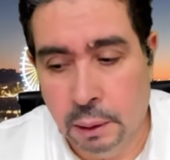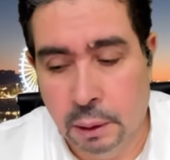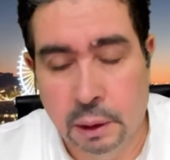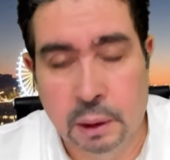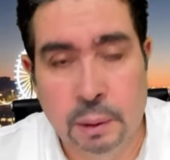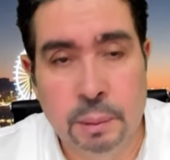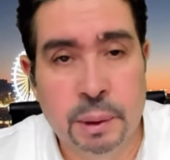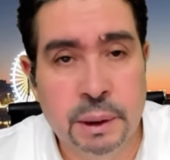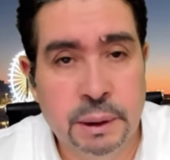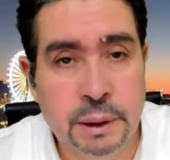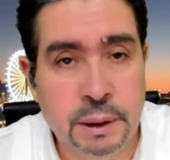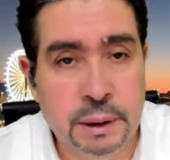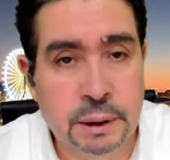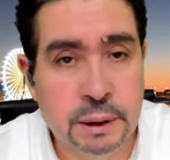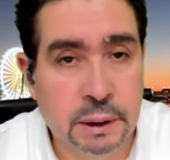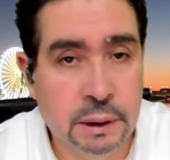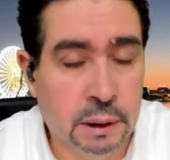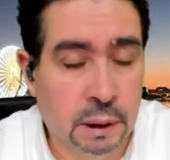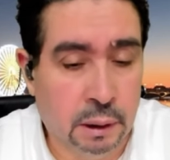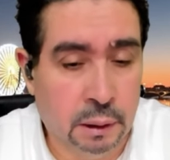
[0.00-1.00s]

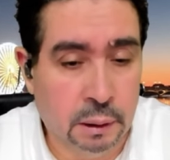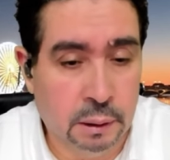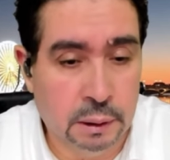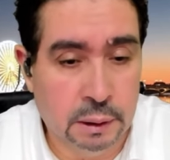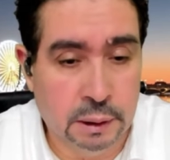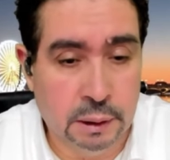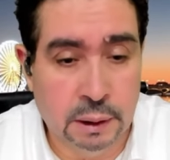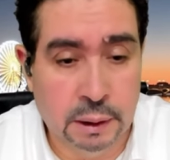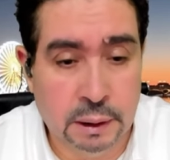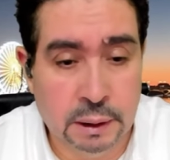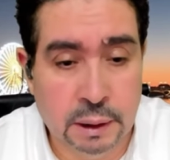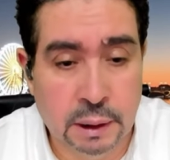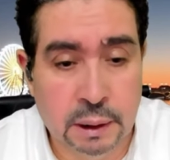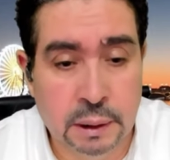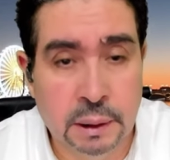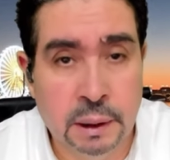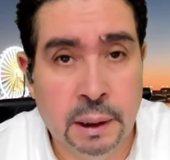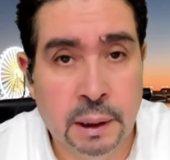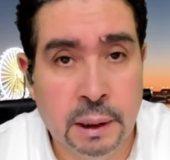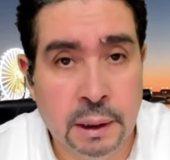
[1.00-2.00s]
الباديسيه اذا
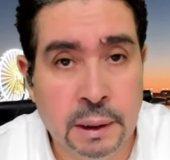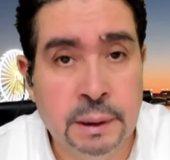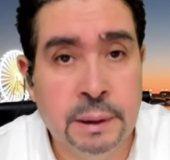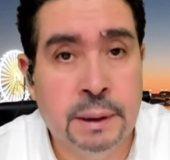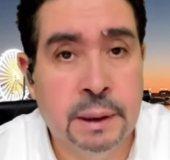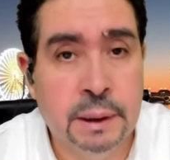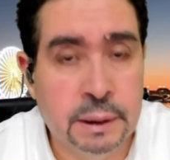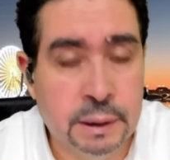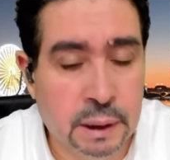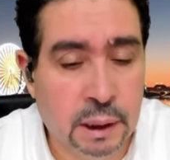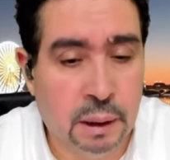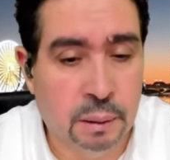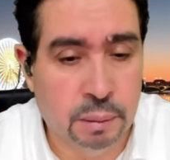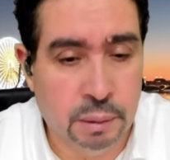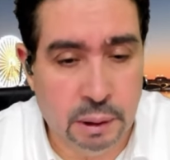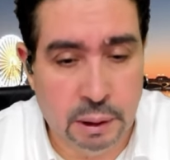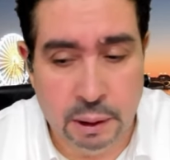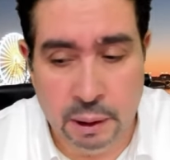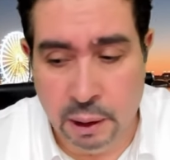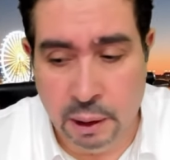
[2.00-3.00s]
كان
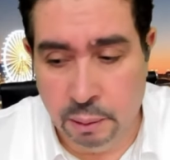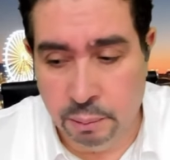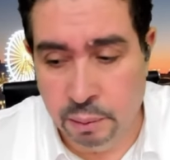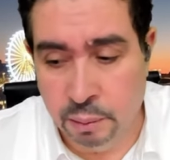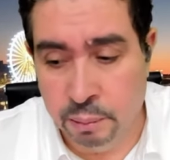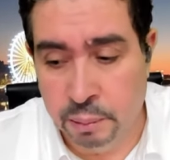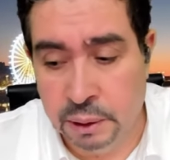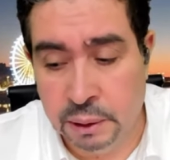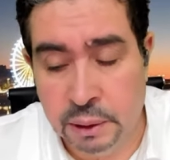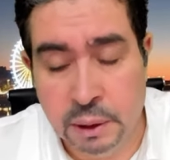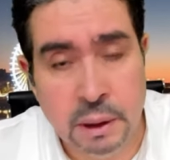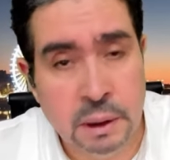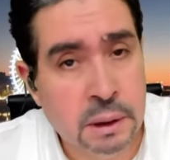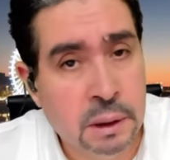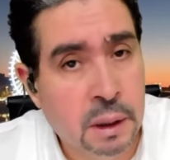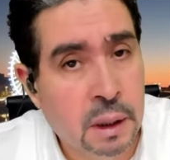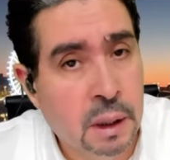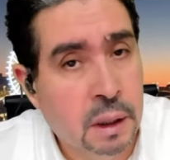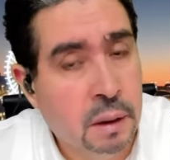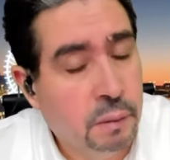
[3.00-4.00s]
الانتساب الى بن باديس
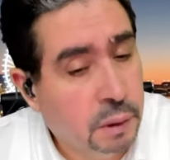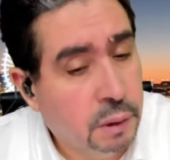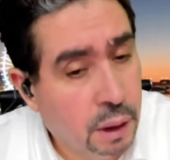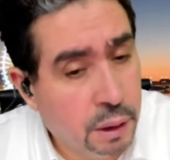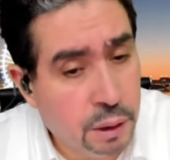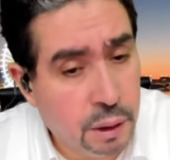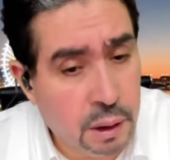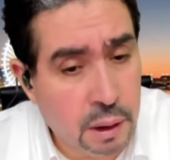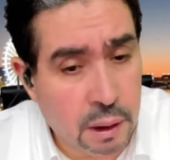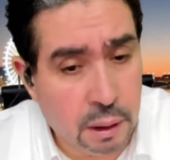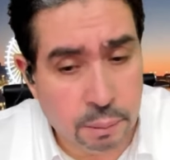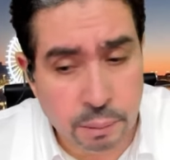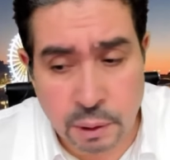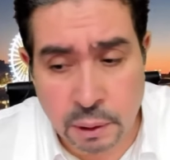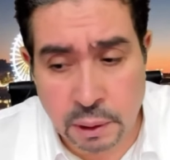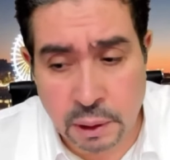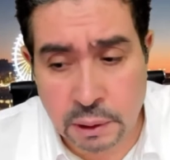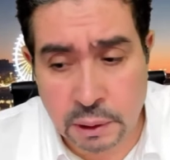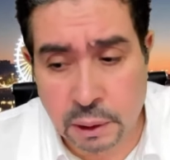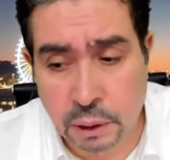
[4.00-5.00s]
كثير من
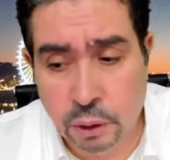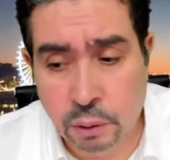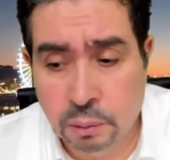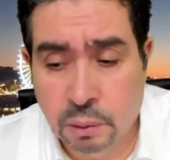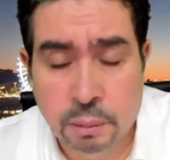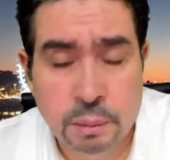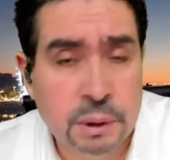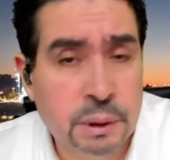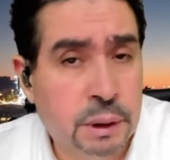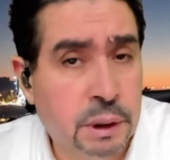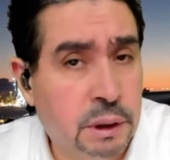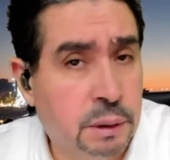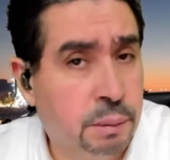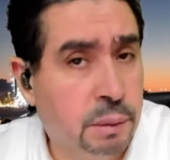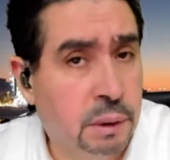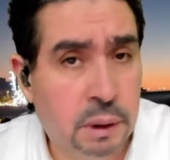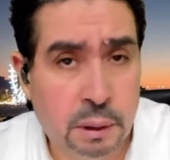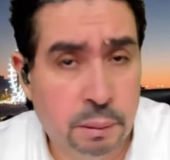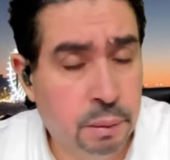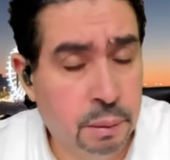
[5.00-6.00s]
الناس اللي هما
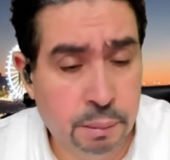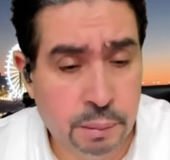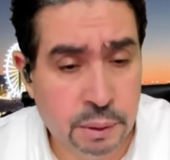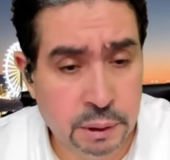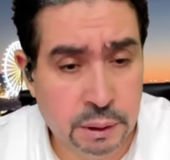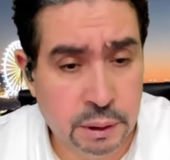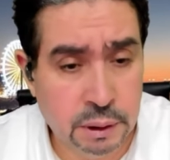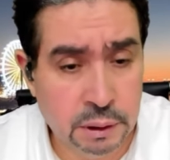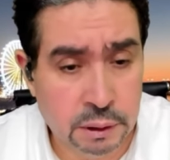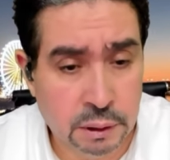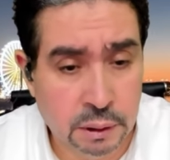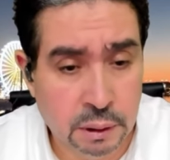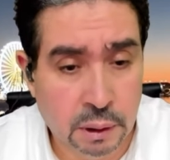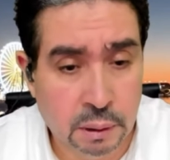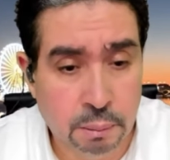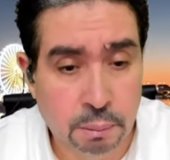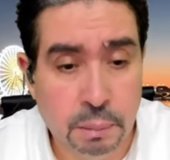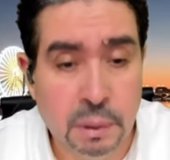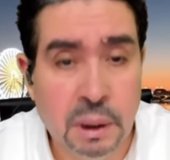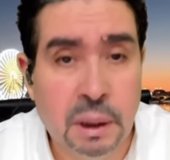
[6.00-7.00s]
منتسبين لبن باديس
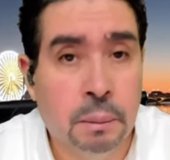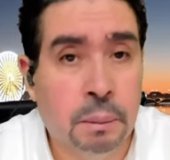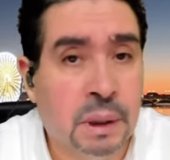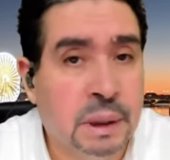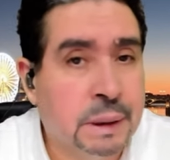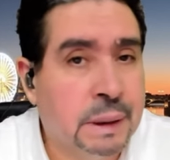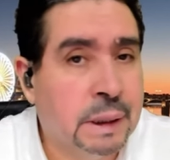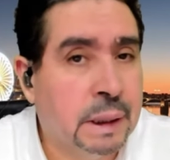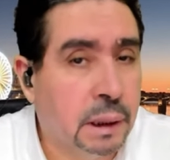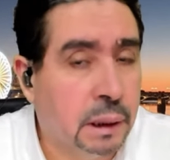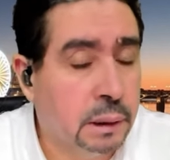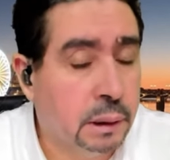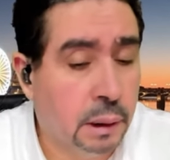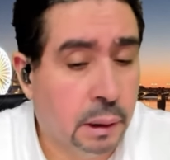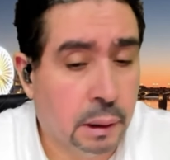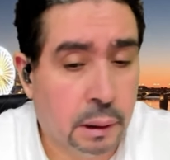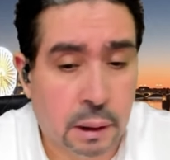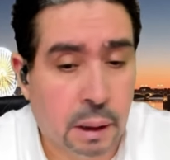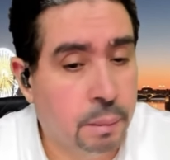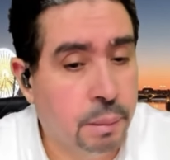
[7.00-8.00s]
من منطقه
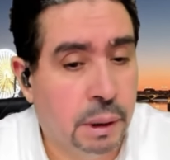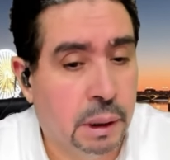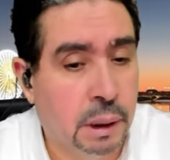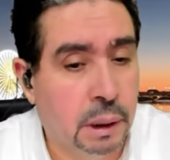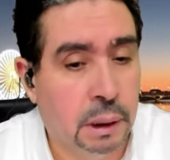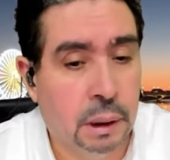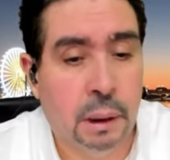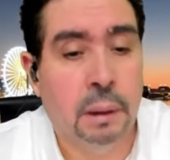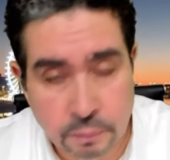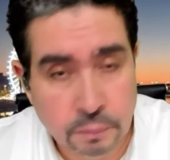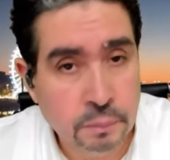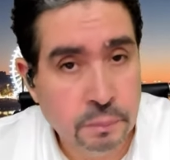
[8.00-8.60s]
القبائل